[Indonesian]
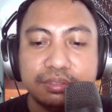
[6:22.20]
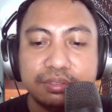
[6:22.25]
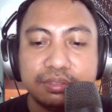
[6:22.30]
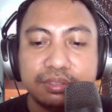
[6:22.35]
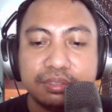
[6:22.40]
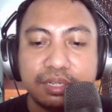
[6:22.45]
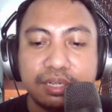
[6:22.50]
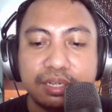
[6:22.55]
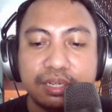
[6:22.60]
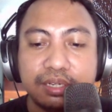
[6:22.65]

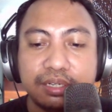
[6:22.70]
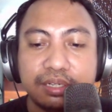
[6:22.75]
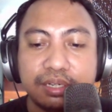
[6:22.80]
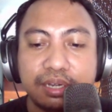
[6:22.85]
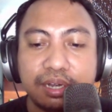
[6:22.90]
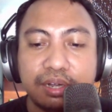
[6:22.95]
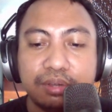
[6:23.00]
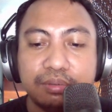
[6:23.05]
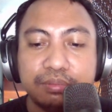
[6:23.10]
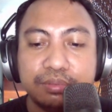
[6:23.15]
nah
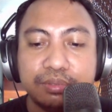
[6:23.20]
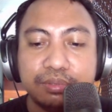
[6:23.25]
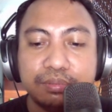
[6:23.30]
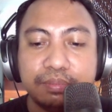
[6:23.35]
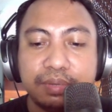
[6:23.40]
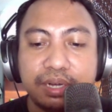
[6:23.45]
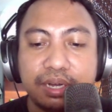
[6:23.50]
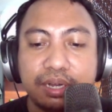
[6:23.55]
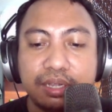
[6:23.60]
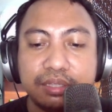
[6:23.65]
kalau untuk
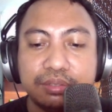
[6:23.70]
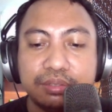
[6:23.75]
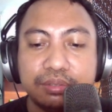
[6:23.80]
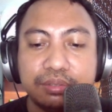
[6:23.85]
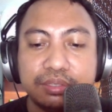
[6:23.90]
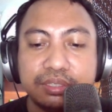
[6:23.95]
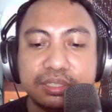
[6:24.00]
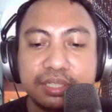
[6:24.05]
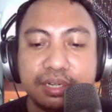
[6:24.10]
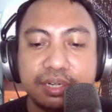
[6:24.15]

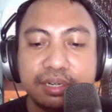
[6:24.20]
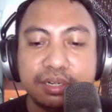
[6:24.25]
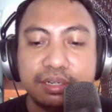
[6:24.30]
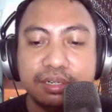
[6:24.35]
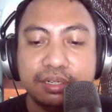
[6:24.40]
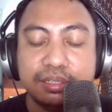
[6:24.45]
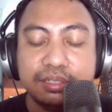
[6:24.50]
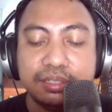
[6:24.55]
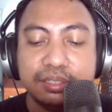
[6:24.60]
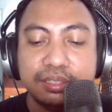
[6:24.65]
mengatur
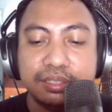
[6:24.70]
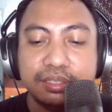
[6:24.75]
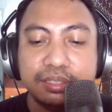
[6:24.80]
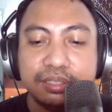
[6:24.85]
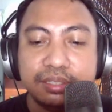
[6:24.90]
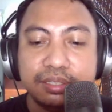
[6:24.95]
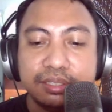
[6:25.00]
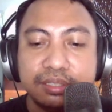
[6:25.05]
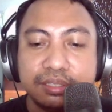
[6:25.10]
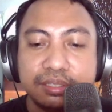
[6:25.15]
channel
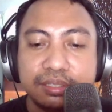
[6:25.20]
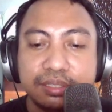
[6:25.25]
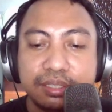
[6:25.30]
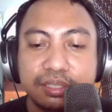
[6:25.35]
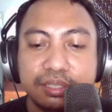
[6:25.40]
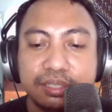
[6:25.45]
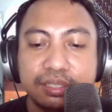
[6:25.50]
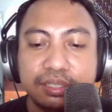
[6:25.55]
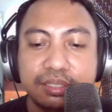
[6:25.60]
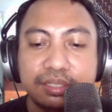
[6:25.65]

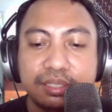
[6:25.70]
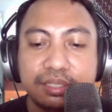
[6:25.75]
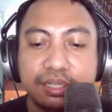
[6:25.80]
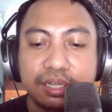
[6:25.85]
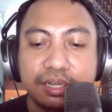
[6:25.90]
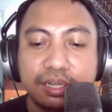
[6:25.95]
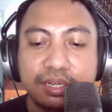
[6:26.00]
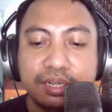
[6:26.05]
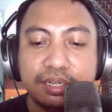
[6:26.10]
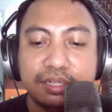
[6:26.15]
ini
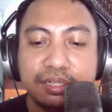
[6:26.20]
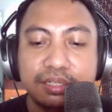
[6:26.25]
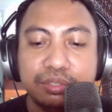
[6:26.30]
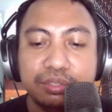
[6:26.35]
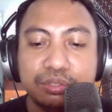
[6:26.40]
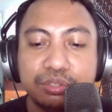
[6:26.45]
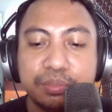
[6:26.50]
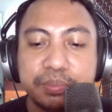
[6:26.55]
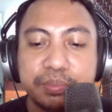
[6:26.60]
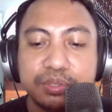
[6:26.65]
ada di
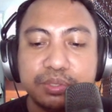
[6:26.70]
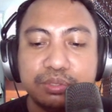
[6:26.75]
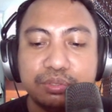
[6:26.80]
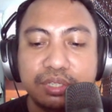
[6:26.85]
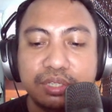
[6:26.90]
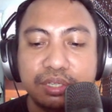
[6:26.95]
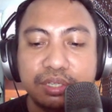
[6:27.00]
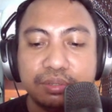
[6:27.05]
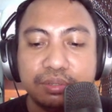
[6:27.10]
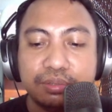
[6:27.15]
YouTube
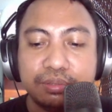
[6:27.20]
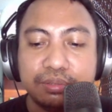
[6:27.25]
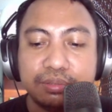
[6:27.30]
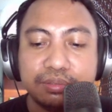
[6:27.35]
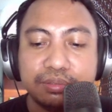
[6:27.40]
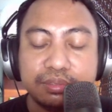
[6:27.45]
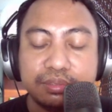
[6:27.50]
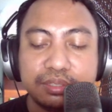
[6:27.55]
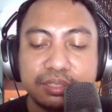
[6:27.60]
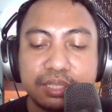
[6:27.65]
Studio
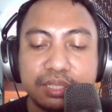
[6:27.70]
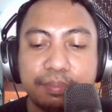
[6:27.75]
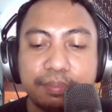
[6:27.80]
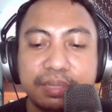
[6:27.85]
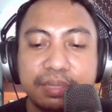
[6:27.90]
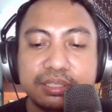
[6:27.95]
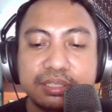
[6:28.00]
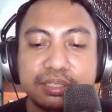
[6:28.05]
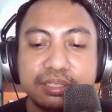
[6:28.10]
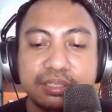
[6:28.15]

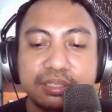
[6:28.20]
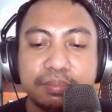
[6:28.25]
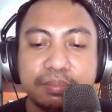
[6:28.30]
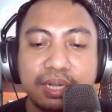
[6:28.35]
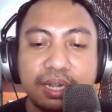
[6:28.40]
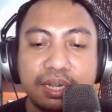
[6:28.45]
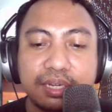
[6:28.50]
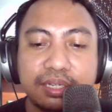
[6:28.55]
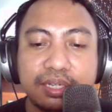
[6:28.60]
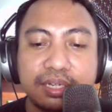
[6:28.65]
sama sih
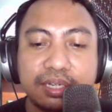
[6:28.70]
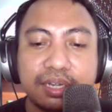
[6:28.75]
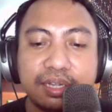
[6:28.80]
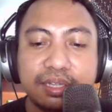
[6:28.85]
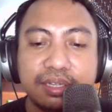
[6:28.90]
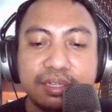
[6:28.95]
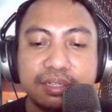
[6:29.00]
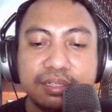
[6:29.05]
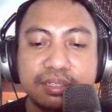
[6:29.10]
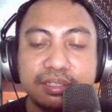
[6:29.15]
sebenarnya
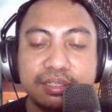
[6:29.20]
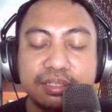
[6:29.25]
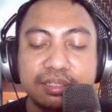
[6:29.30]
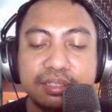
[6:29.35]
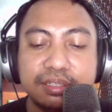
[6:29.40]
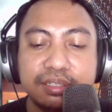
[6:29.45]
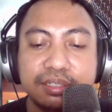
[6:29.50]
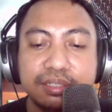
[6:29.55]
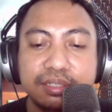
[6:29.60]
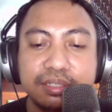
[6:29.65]
kayak
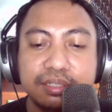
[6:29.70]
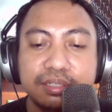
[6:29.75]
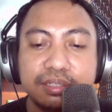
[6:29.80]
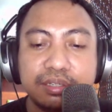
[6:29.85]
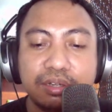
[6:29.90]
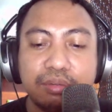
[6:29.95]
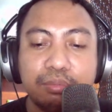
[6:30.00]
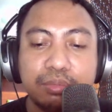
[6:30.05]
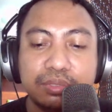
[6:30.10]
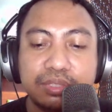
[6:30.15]
di
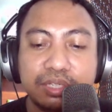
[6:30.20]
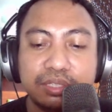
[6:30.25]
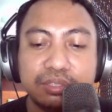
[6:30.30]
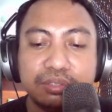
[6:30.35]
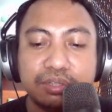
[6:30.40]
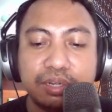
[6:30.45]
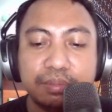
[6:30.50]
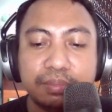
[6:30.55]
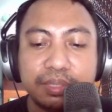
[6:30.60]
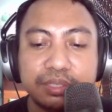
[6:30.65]
komputer
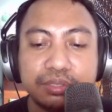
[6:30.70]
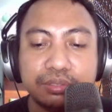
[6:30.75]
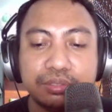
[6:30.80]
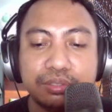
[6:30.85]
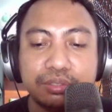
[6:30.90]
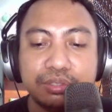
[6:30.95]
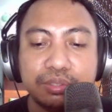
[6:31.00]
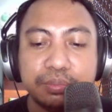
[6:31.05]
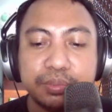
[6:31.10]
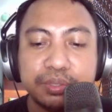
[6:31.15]
juga masuk
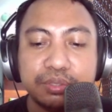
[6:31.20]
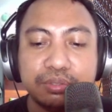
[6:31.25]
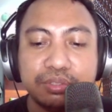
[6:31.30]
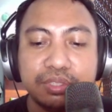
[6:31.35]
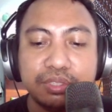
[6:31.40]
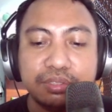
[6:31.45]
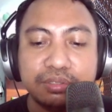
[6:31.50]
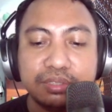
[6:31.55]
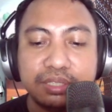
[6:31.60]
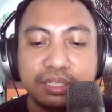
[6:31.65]
YouTube
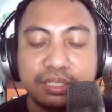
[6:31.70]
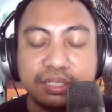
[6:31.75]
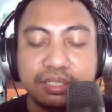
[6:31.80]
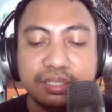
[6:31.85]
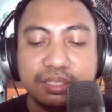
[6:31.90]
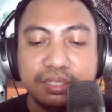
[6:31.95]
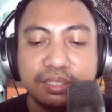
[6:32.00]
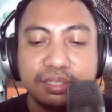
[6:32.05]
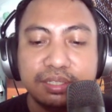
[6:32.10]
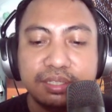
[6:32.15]
Studio
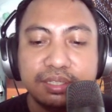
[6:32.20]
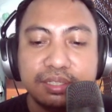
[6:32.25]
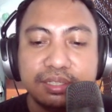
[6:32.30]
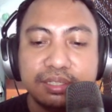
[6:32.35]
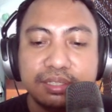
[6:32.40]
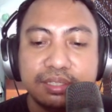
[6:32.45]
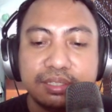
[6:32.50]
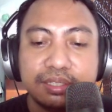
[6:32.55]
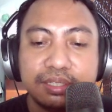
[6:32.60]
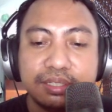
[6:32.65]
jadi
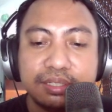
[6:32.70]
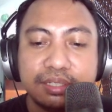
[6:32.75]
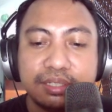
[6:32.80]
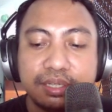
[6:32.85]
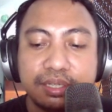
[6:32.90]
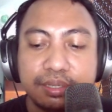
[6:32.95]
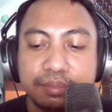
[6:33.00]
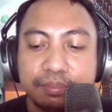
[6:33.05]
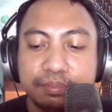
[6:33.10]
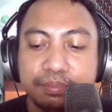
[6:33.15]

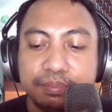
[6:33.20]
kita